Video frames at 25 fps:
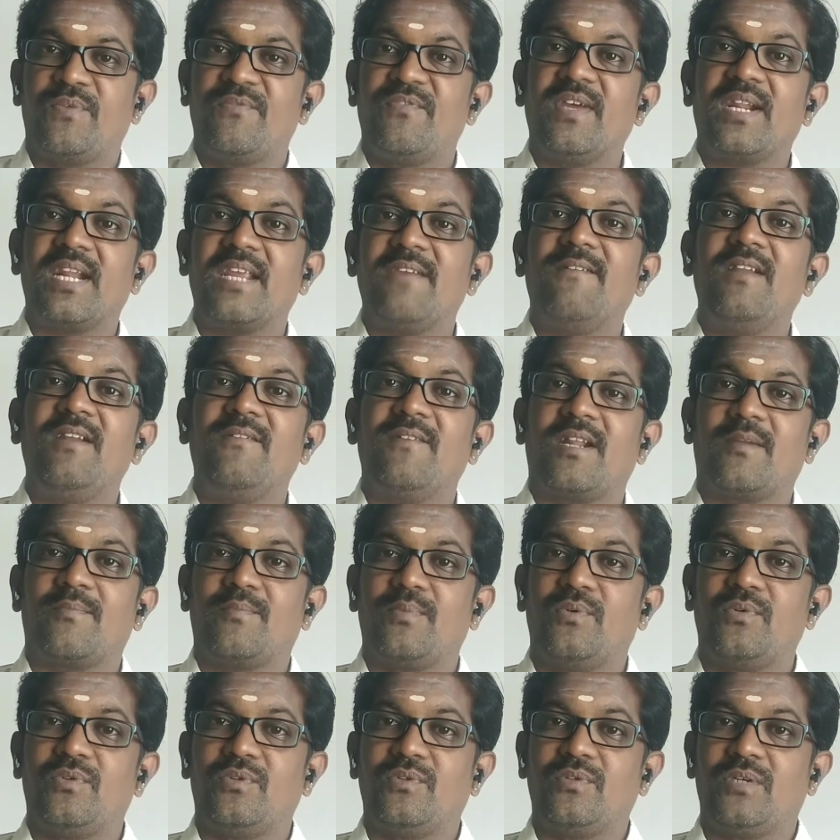விரைவில்
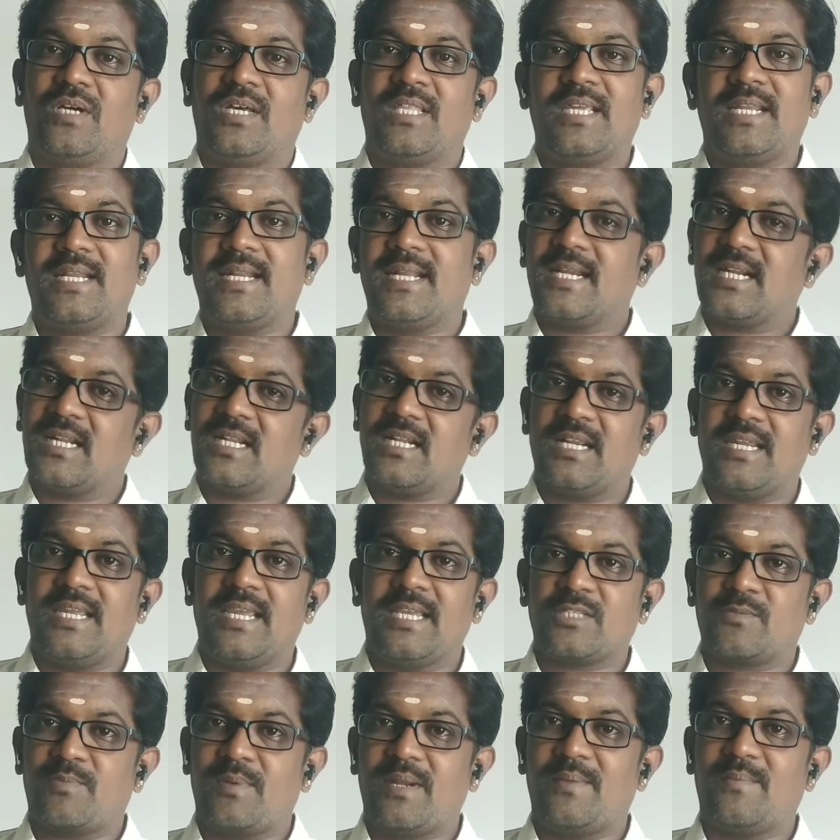வரப்போகுது அது என்னங்கள் நான்
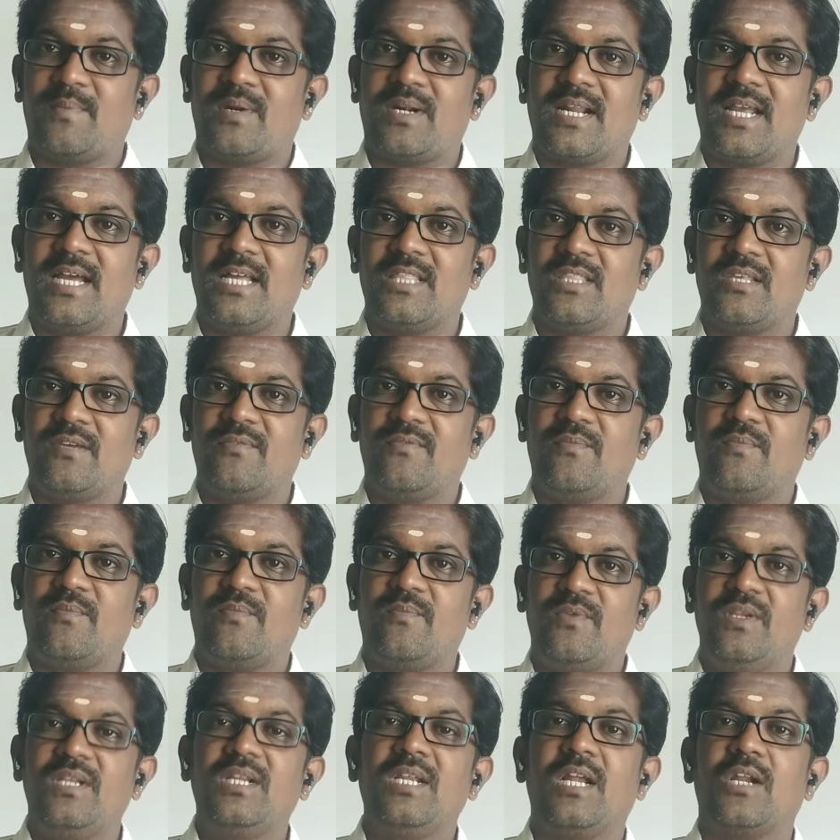எக்ஸ்பிளைன் பண்ணுறேன் அந்த
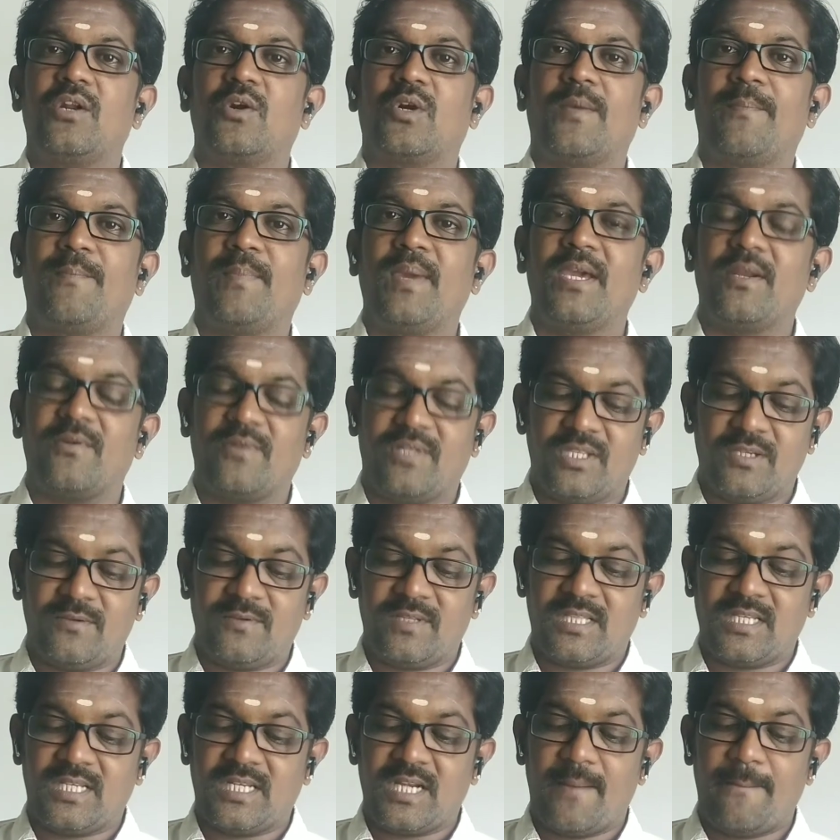மின்கலோட பேர் வந்து
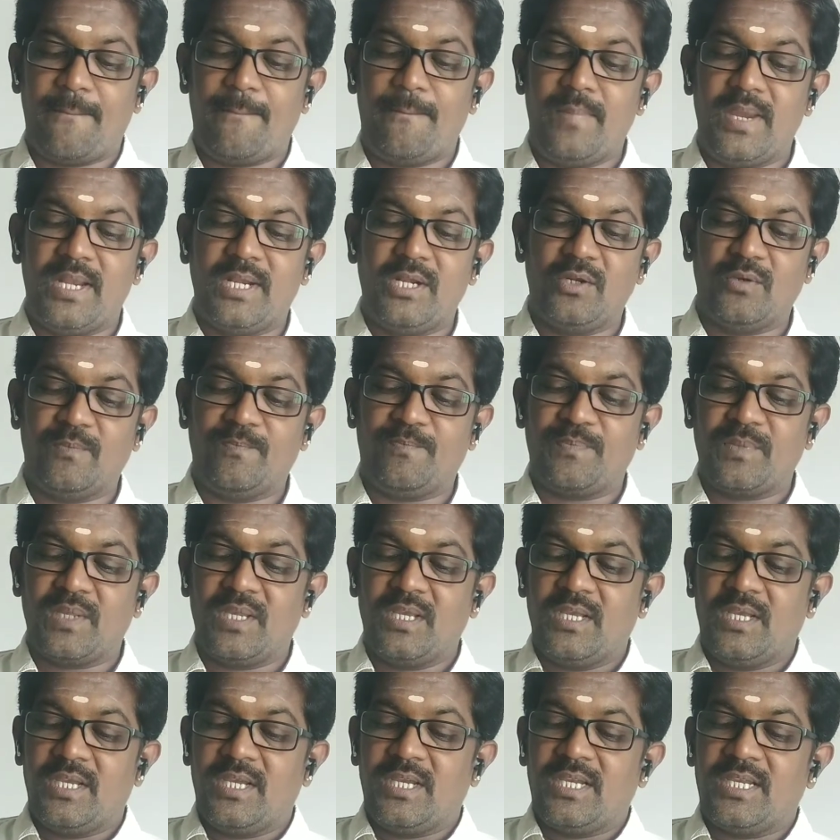பார்த்தீங்கன்னா பென்னு
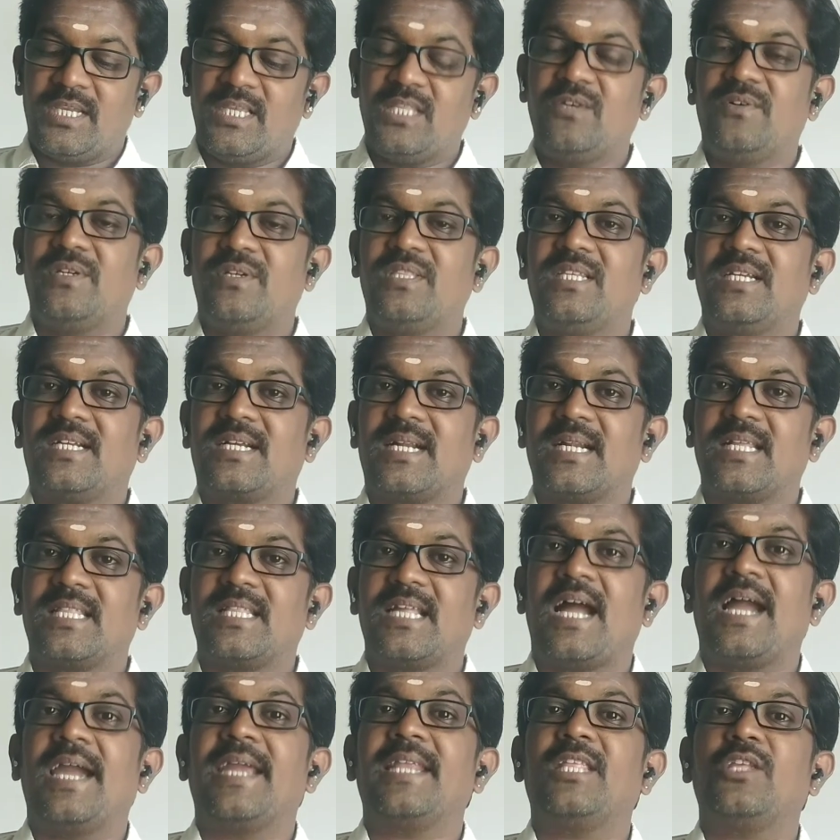இது வந்து கடந்த
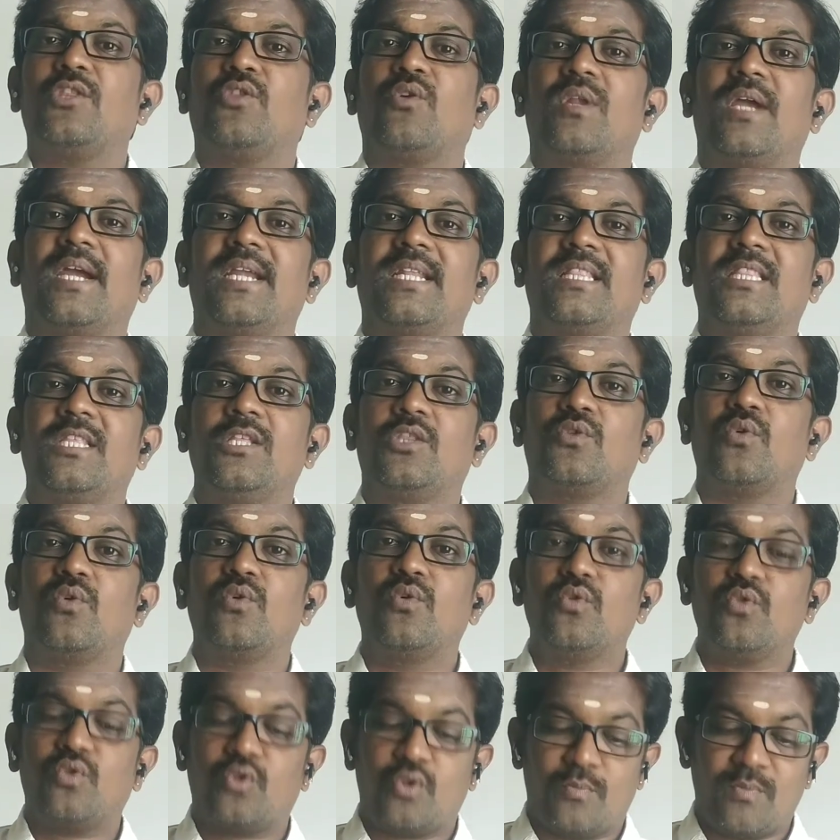ஆயிரத்தி தொள்ளாயிரத்தி
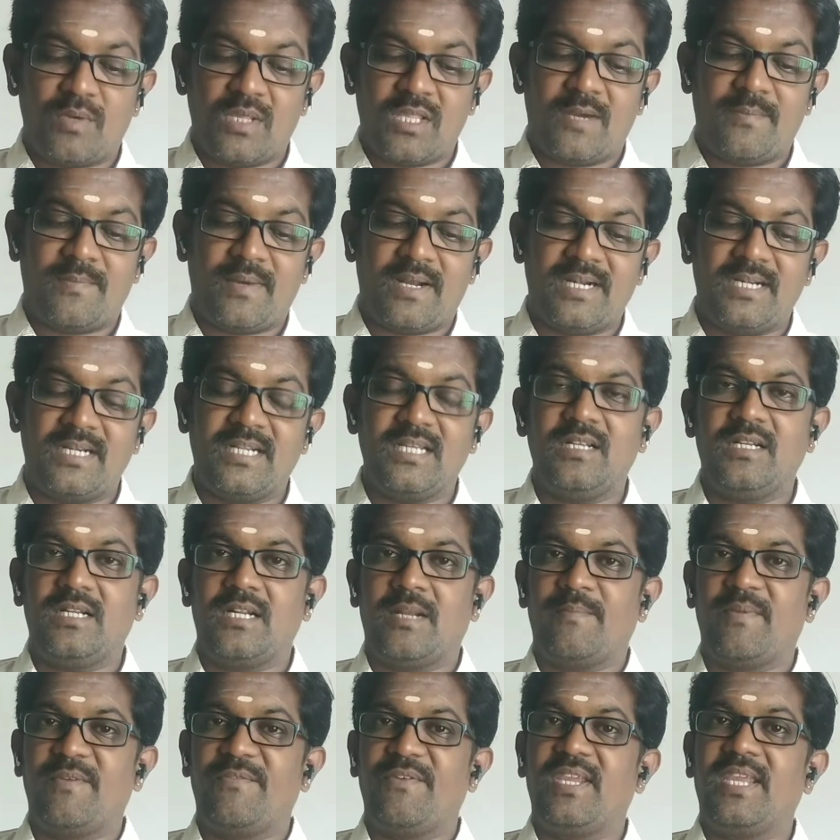தொண்ணூற்றி ஒன்பதாம் ஆண்டு
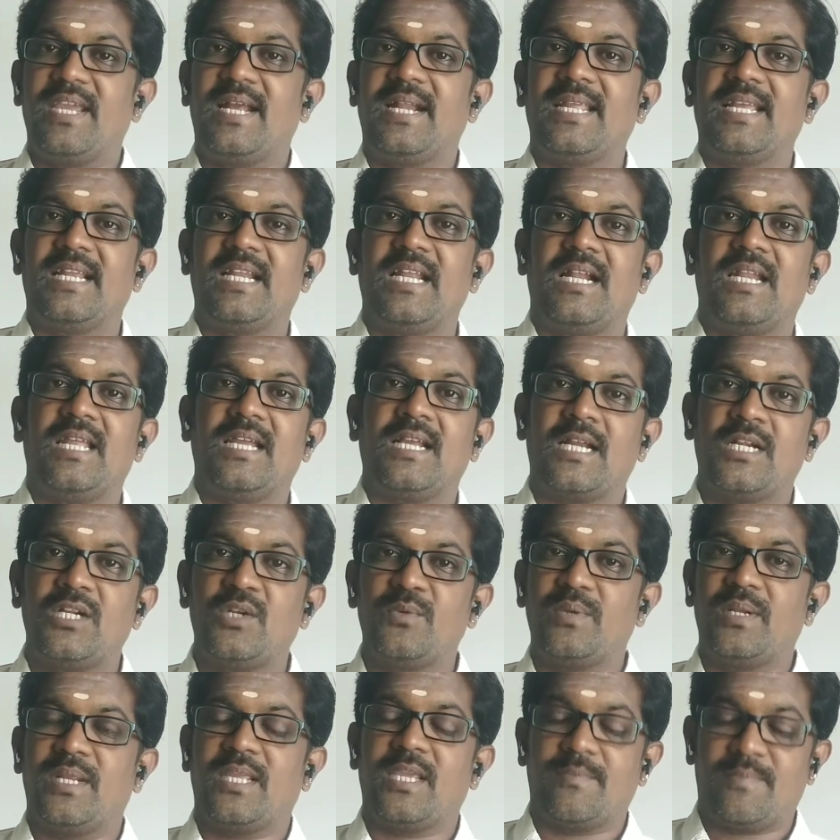நம்ம விஞ்ஞானிகளால்
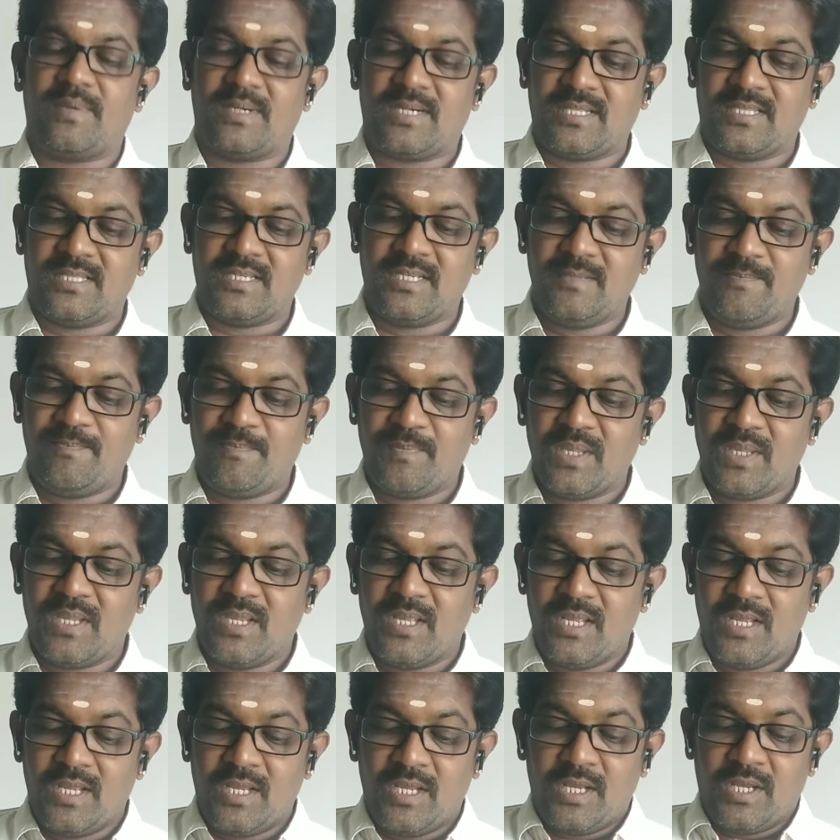கண்டுபிடிக்கப்பட்டது
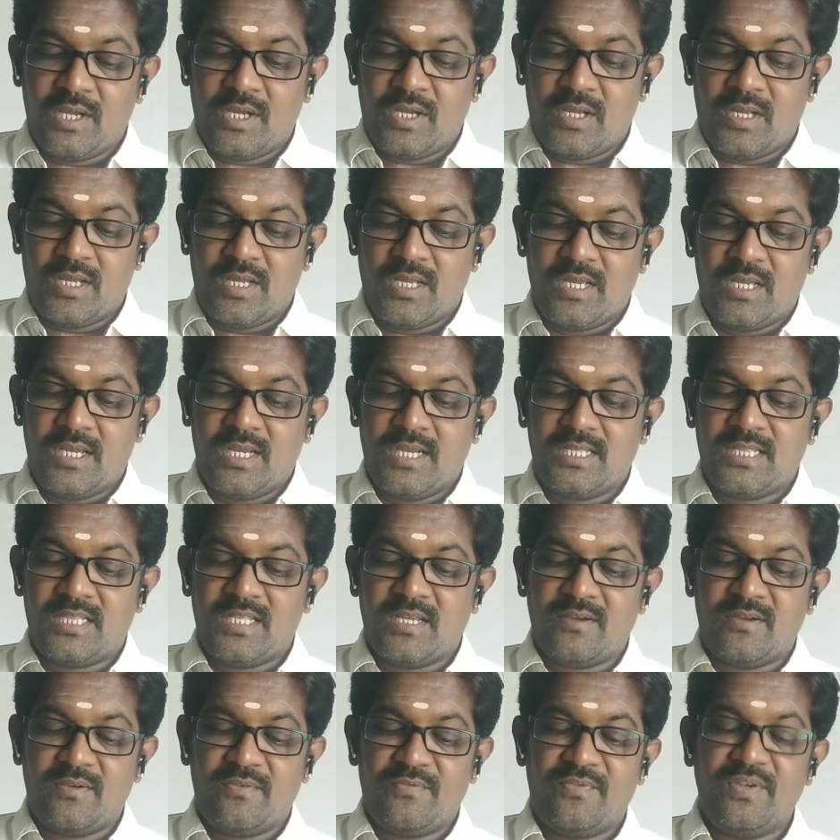இந்த
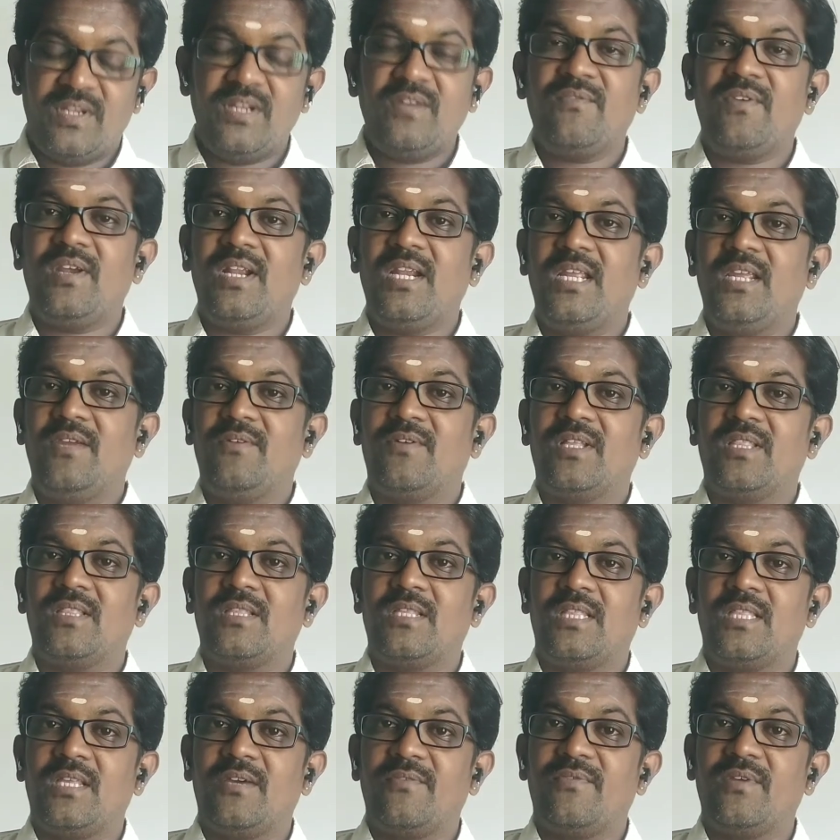விண்வெளி வந்து
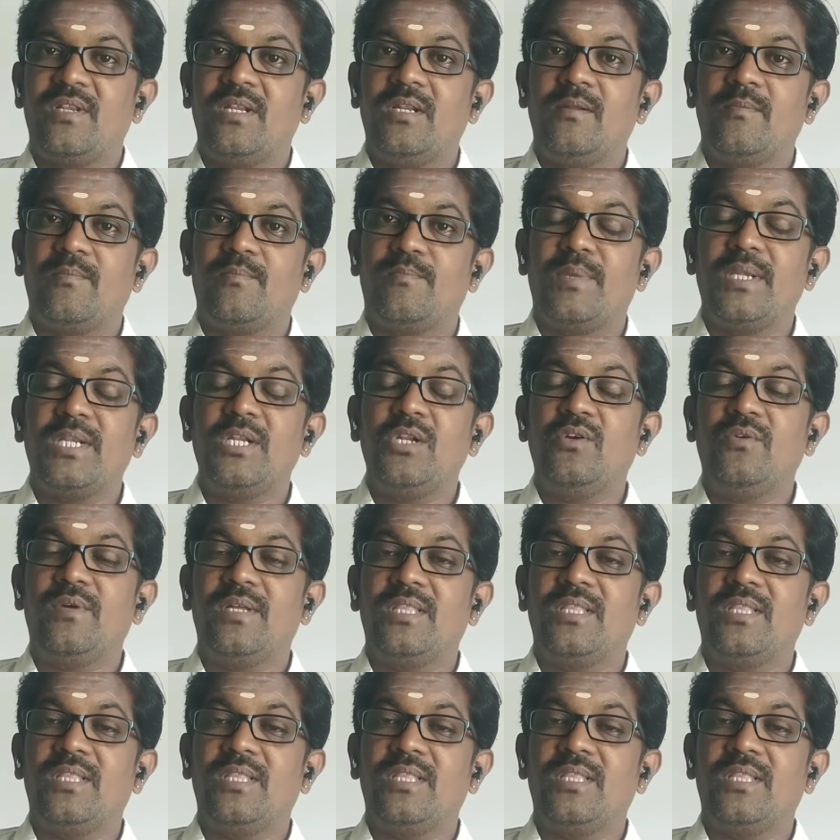இந்த விண் விண்ணு